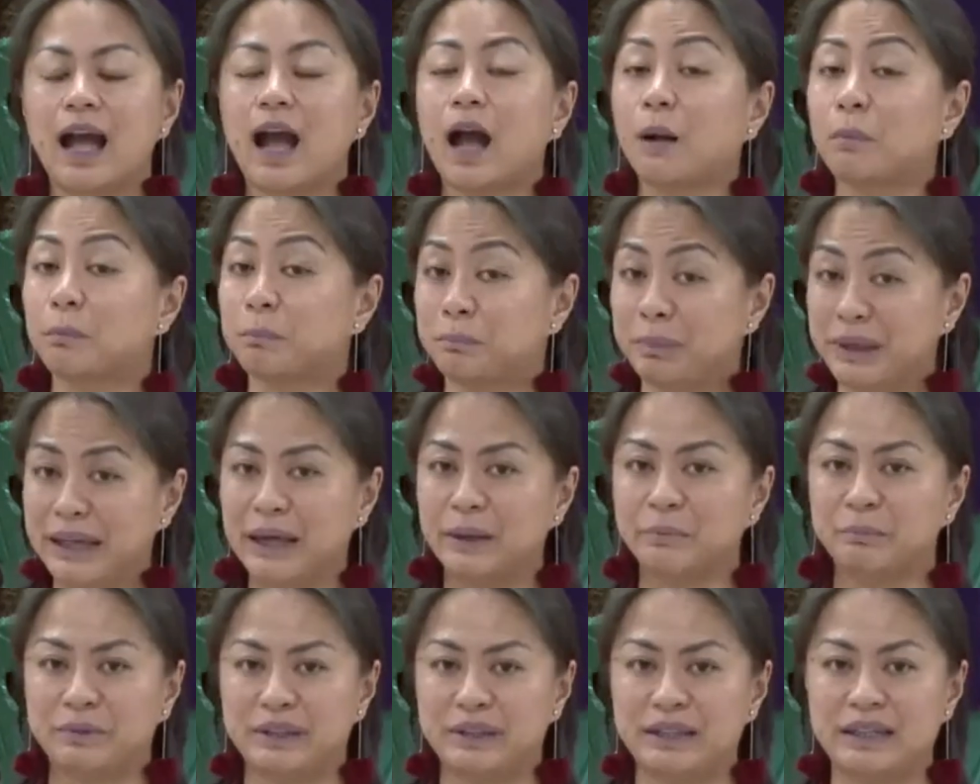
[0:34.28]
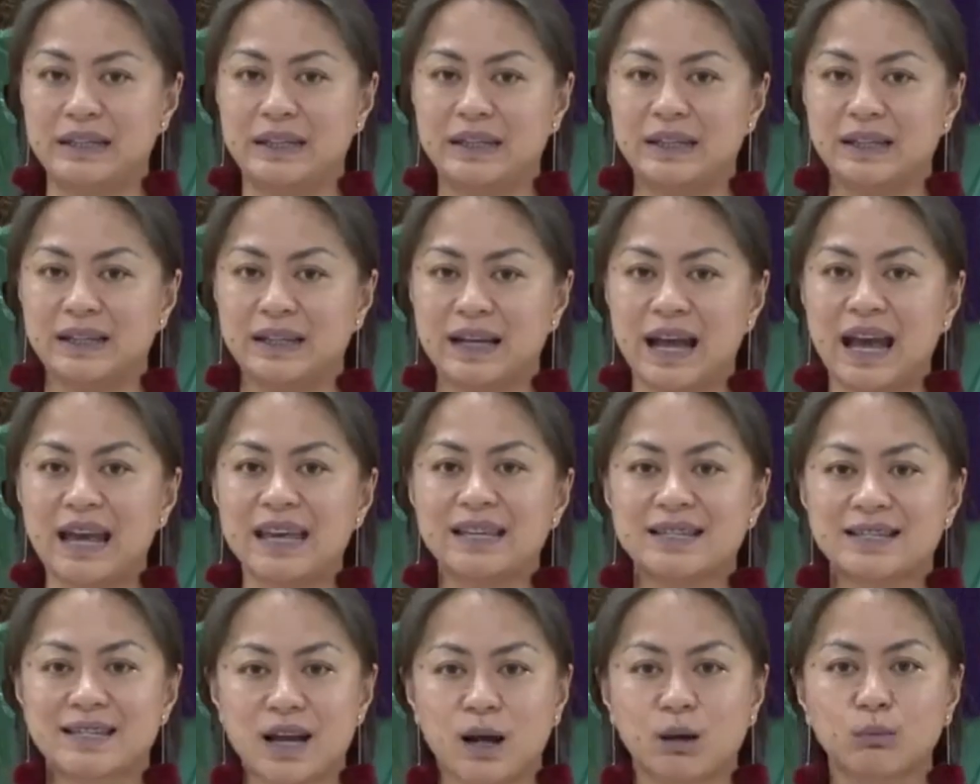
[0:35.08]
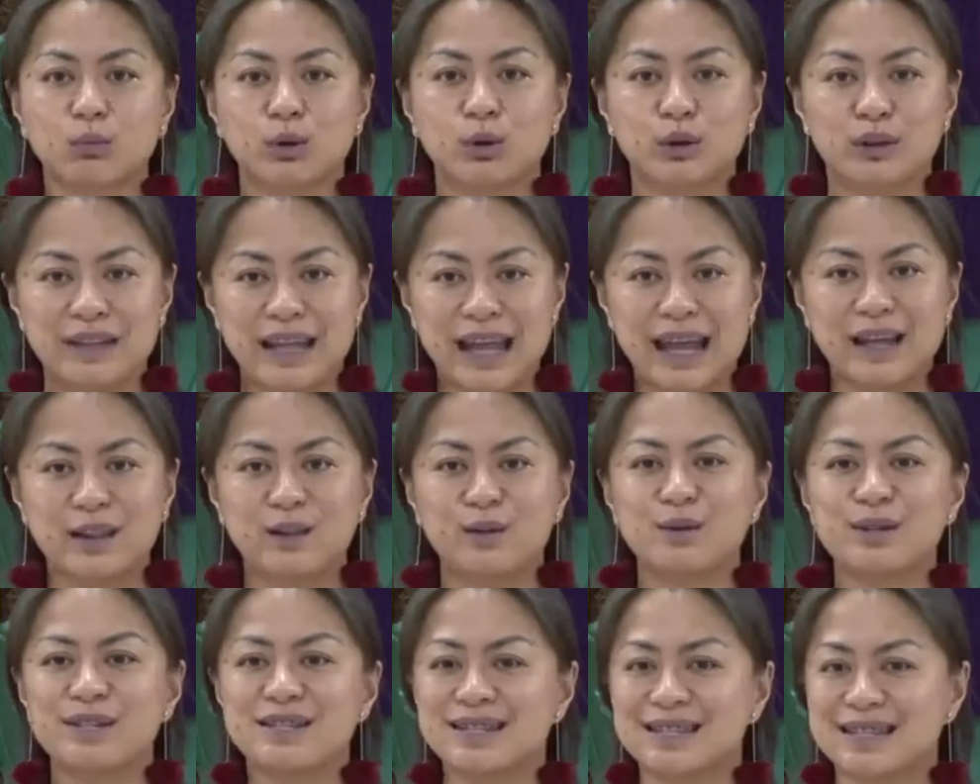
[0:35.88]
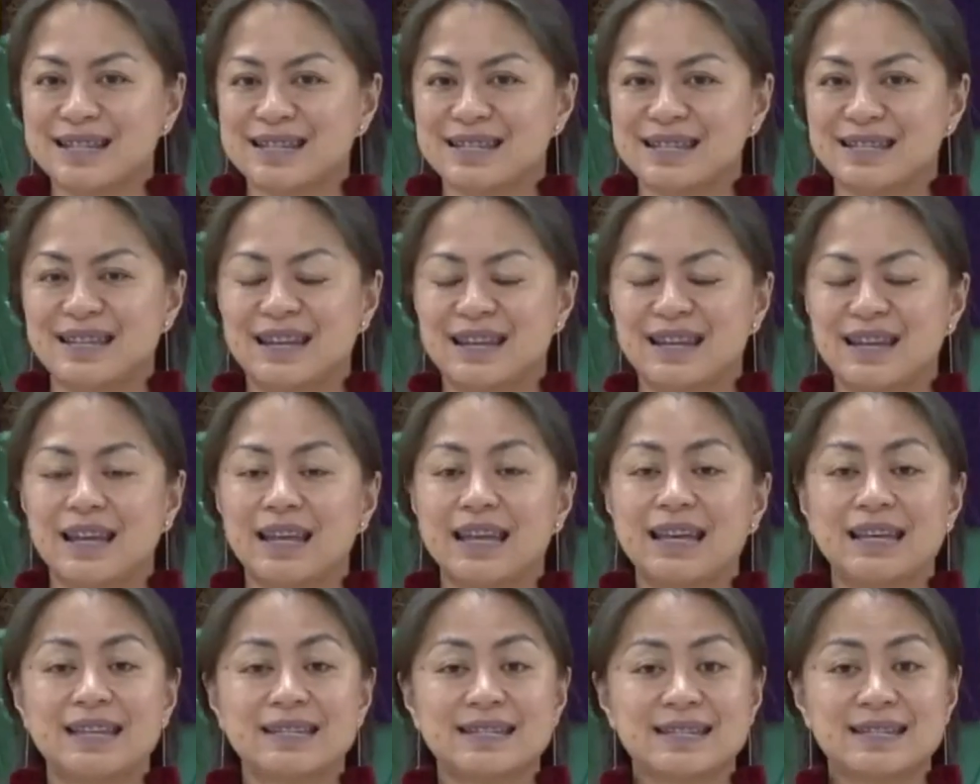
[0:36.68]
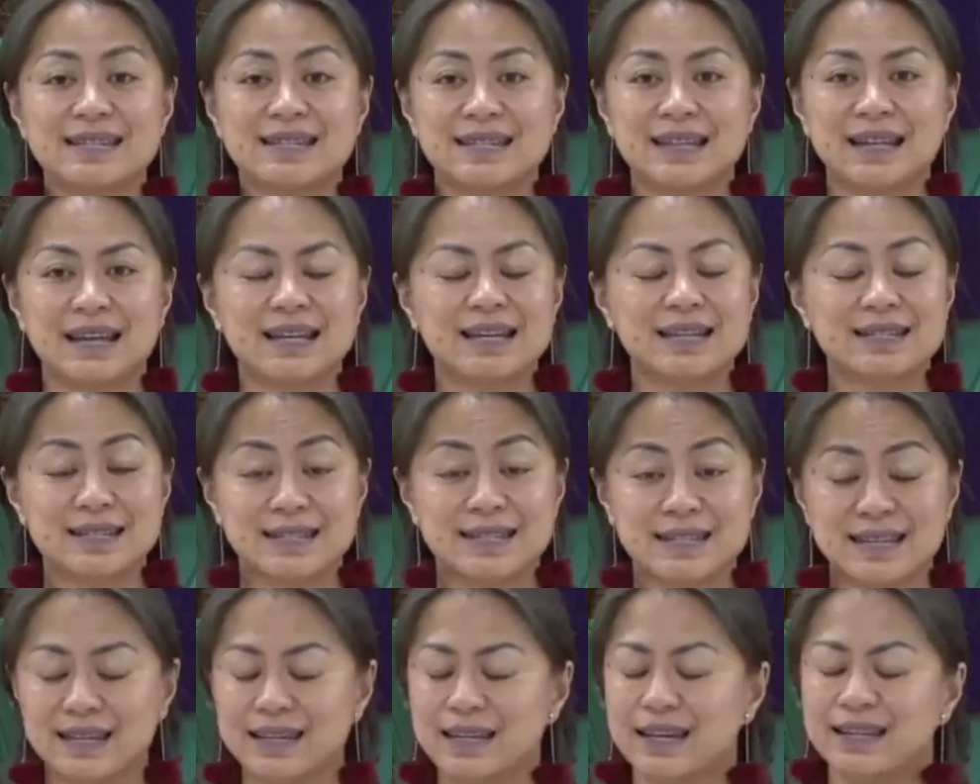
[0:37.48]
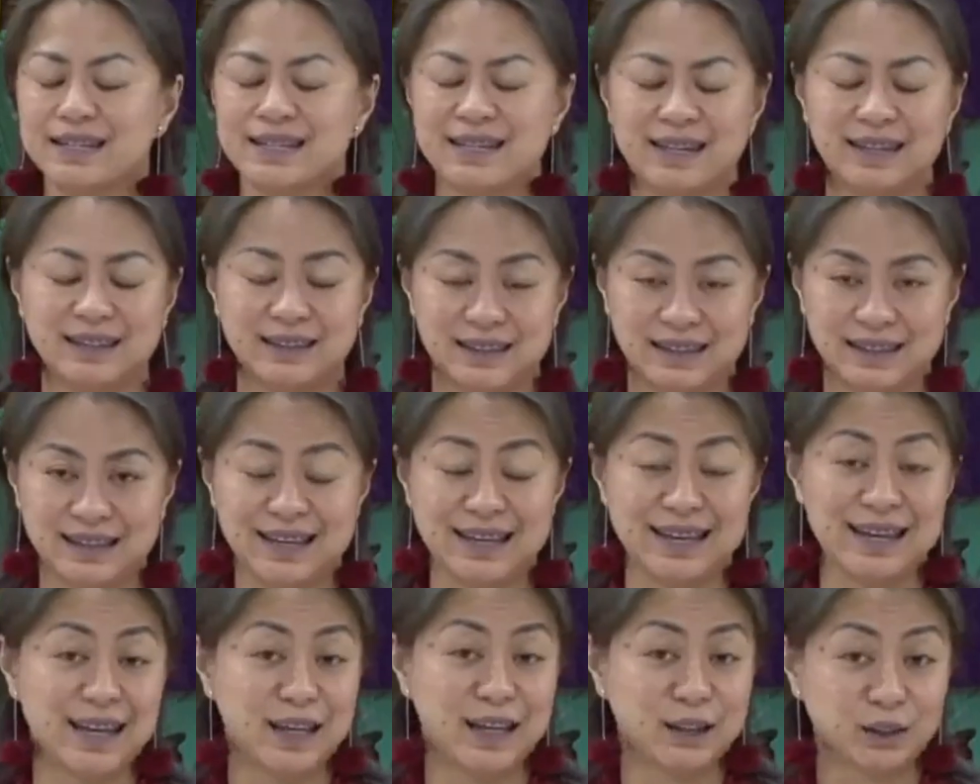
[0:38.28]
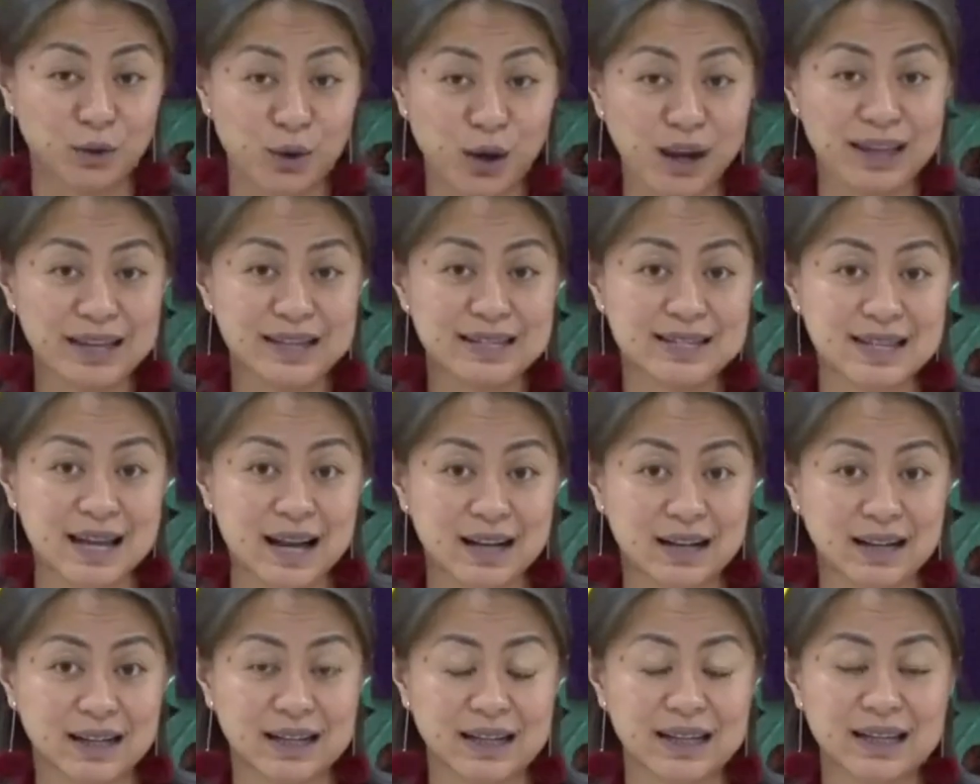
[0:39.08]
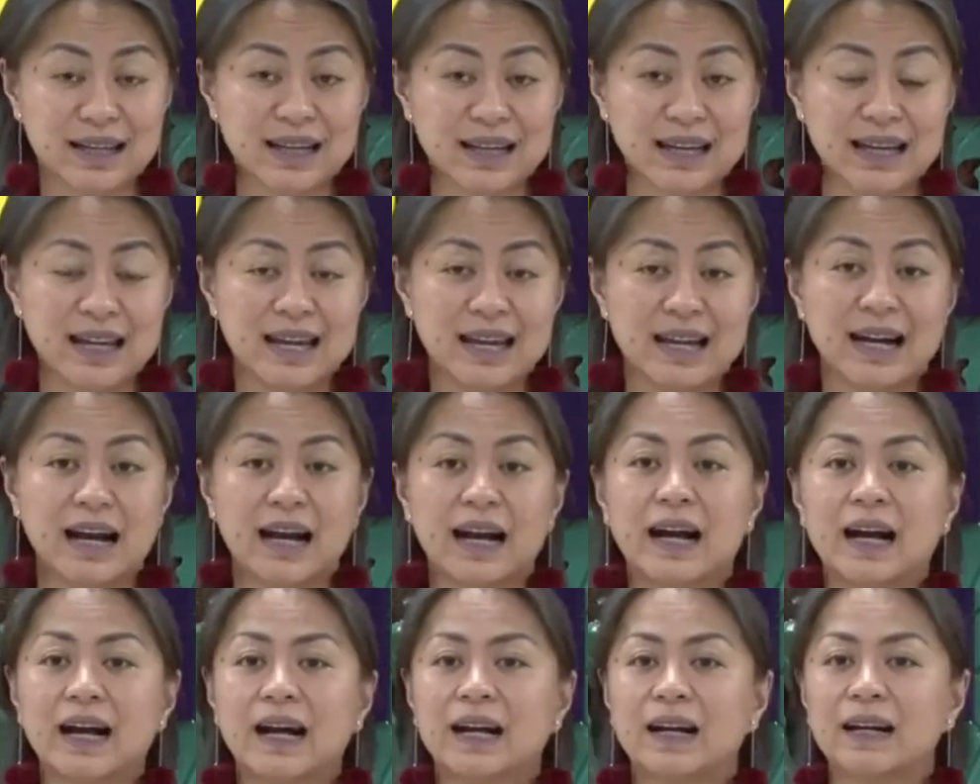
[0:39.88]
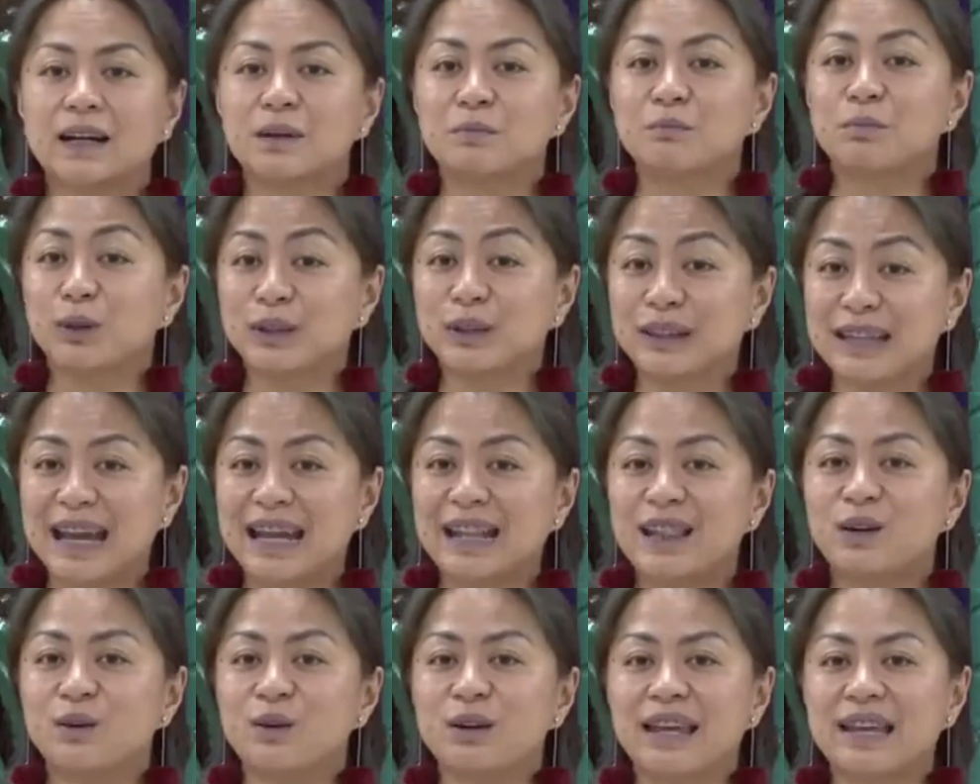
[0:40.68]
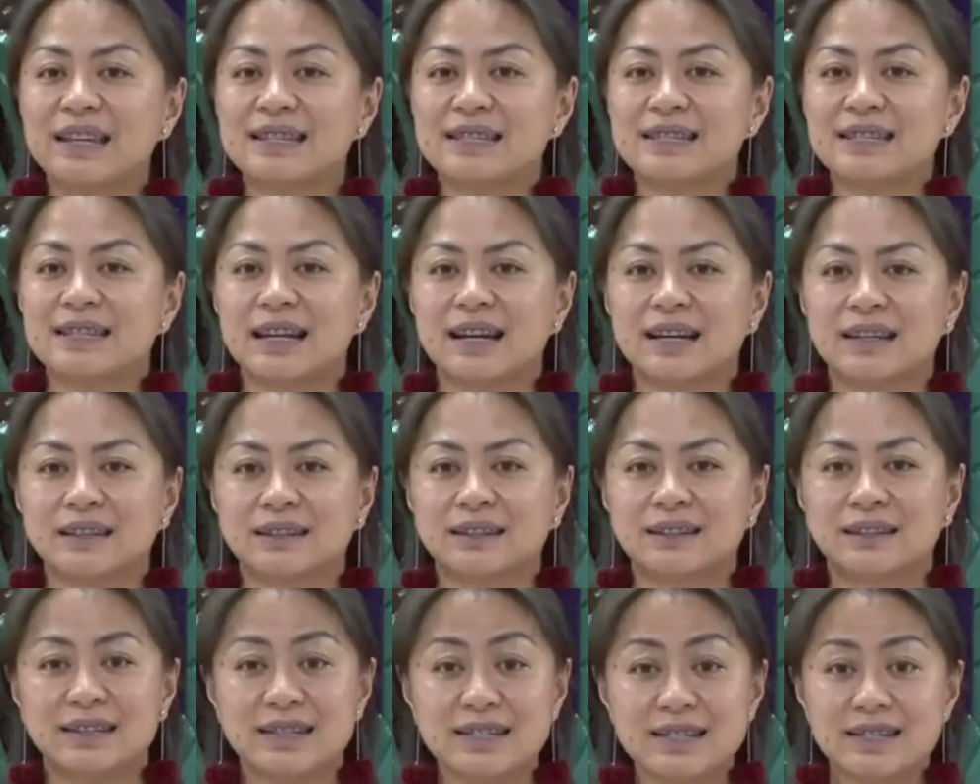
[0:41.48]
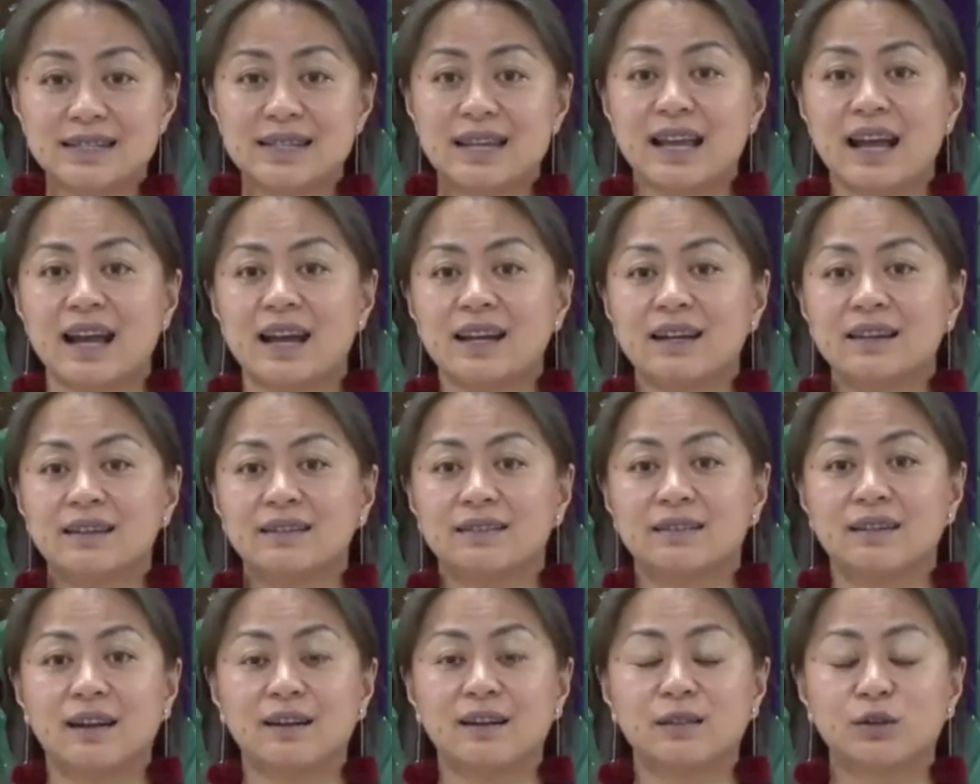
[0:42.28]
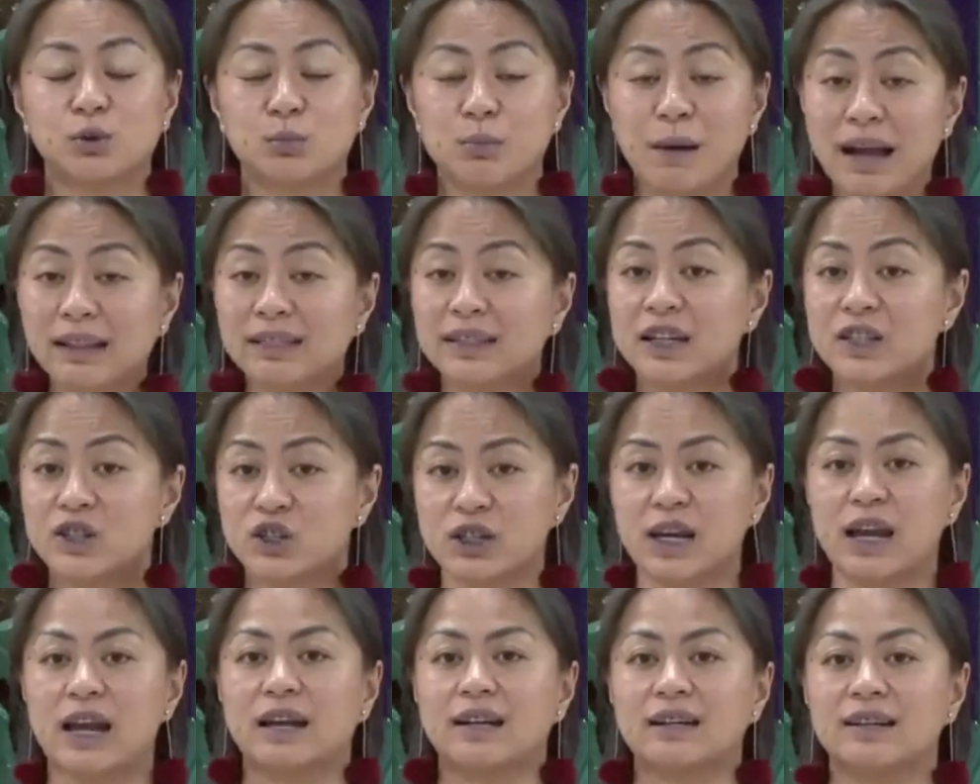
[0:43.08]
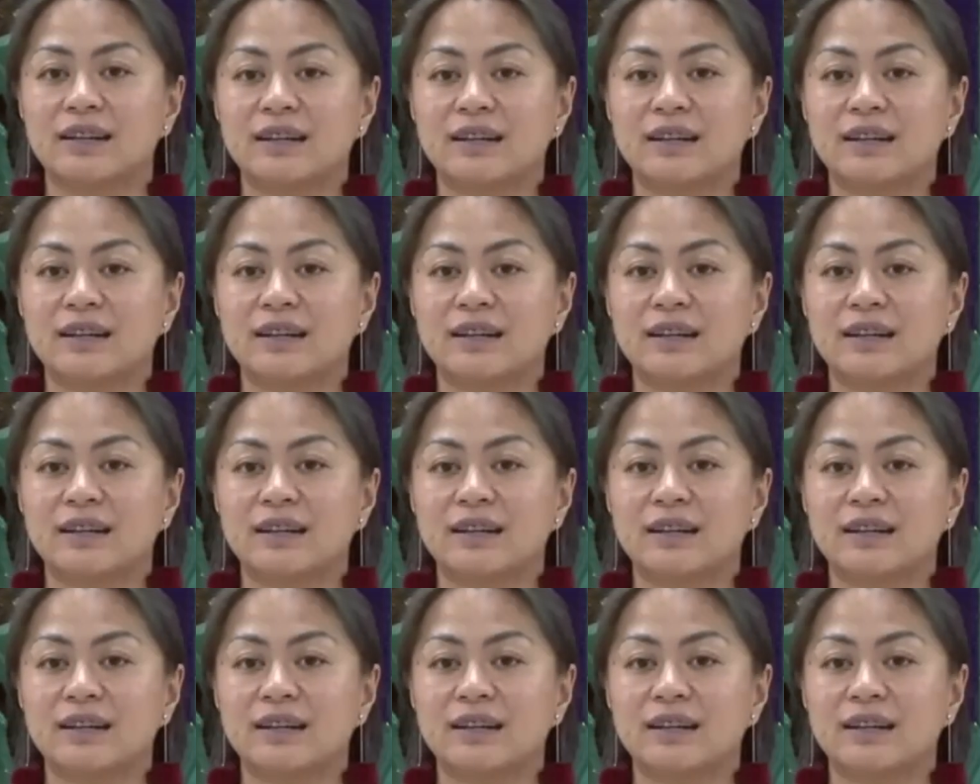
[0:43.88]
Ang PMT ay isang modelong statistik, est, ito ay isang uh, modelong estatistika na tumatansya